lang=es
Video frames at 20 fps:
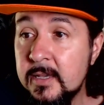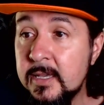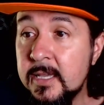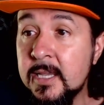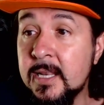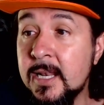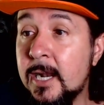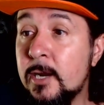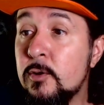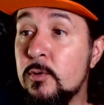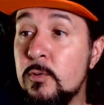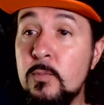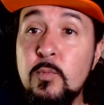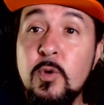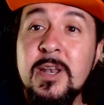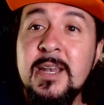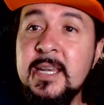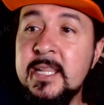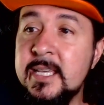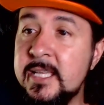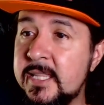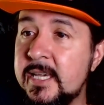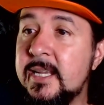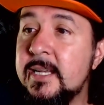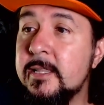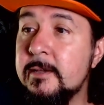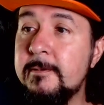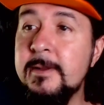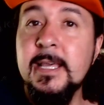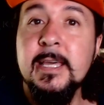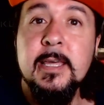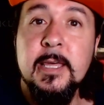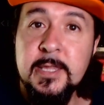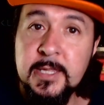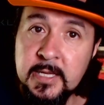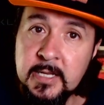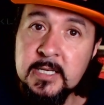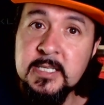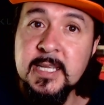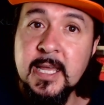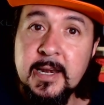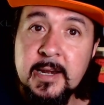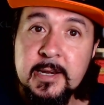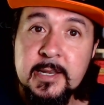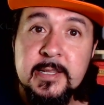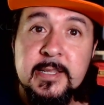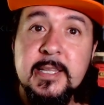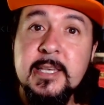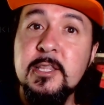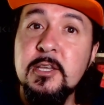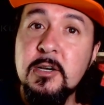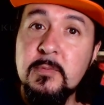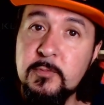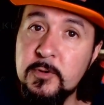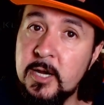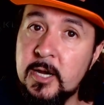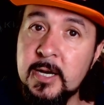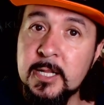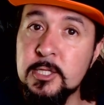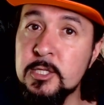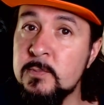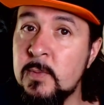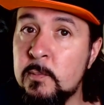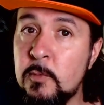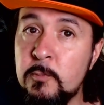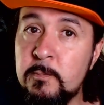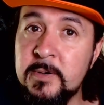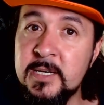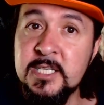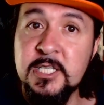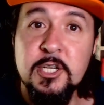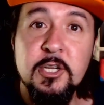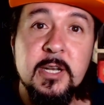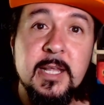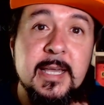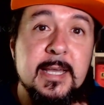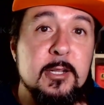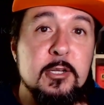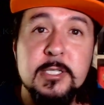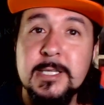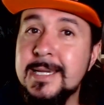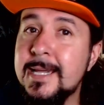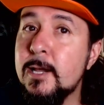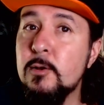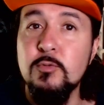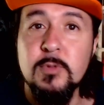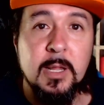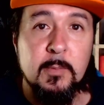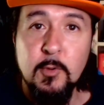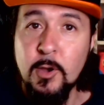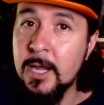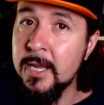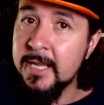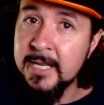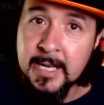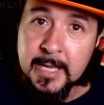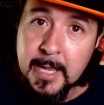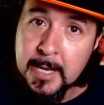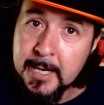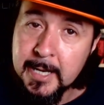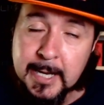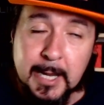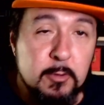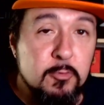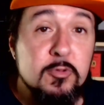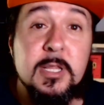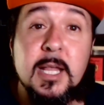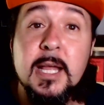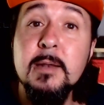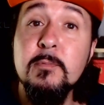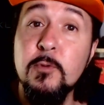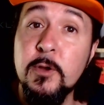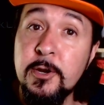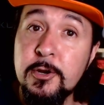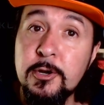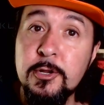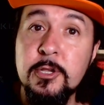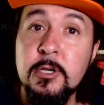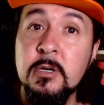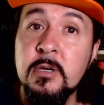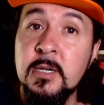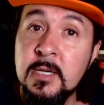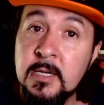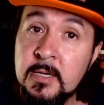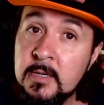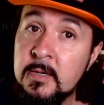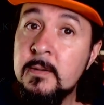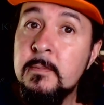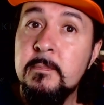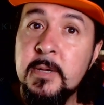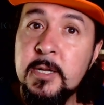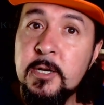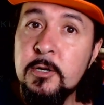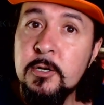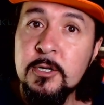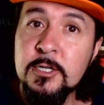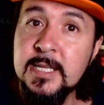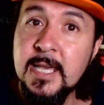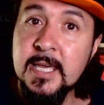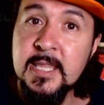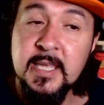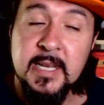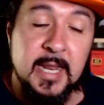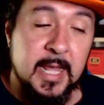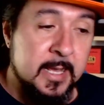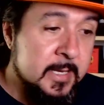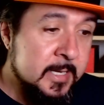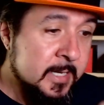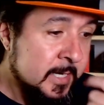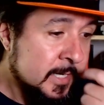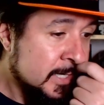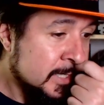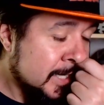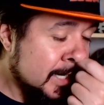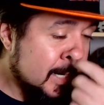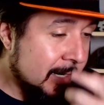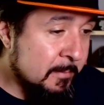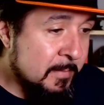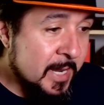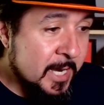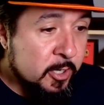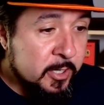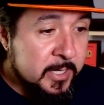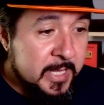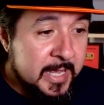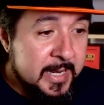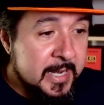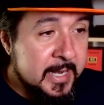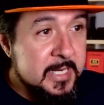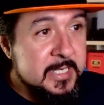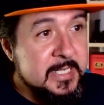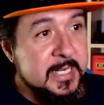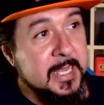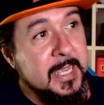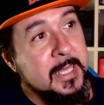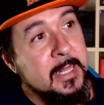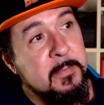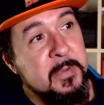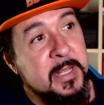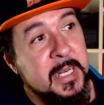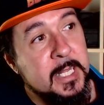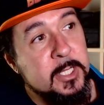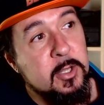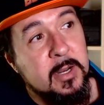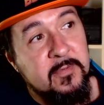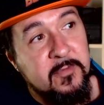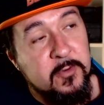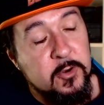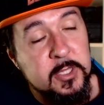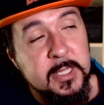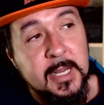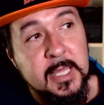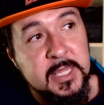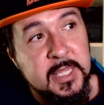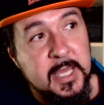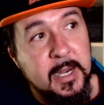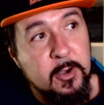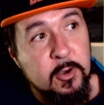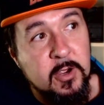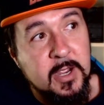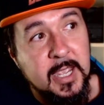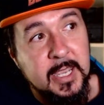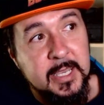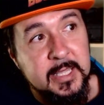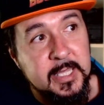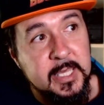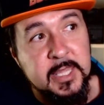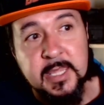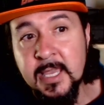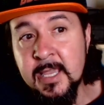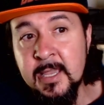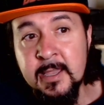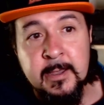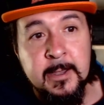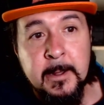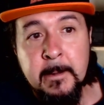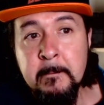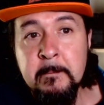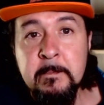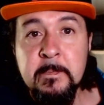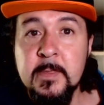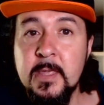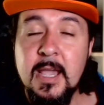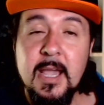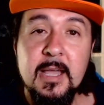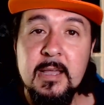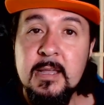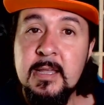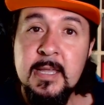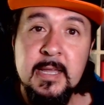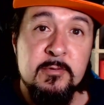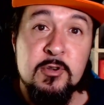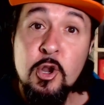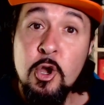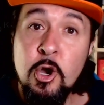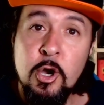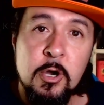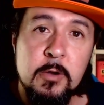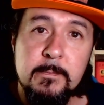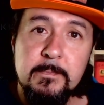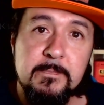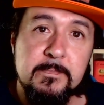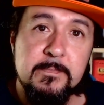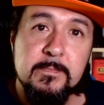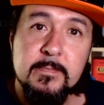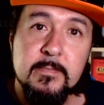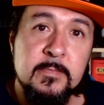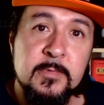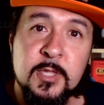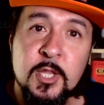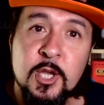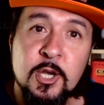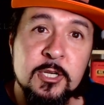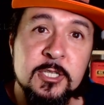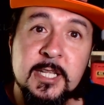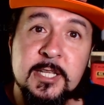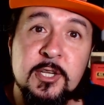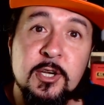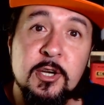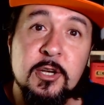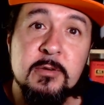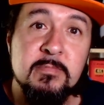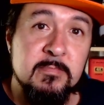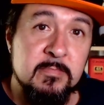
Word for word: Y claro, un buen líder debería decir, se han rendido, pues ahora tomamos prisioneros, ejecutamos a quien haya que ejecutar, buen rollo, pero no se hace nada. Sin embargo, Daenerys se queda mirando la fortaleza roja y dice, eh, no, no, señor,